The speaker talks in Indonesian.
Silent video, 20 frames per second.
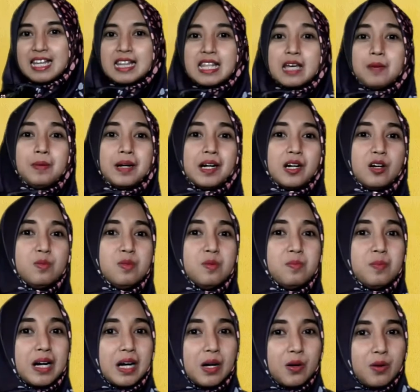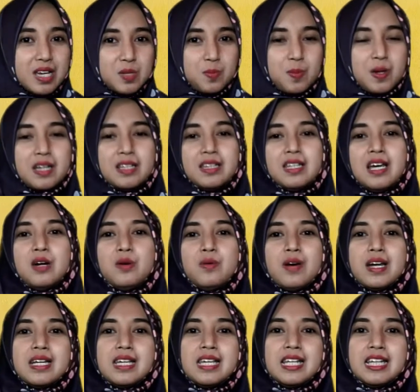kita perlu memperluas
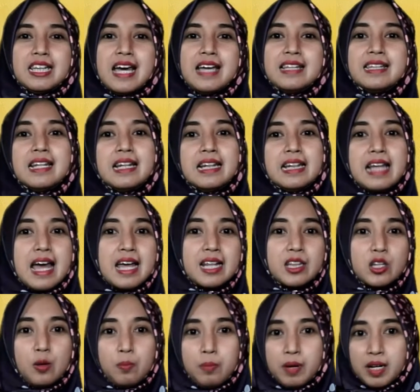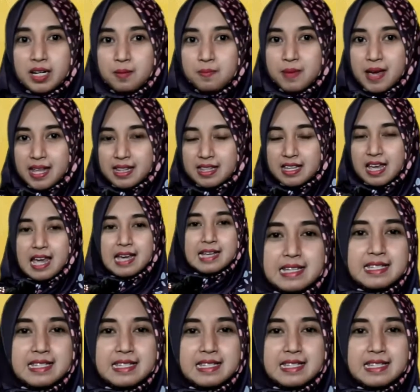pengetahuan kita tentang topik debat.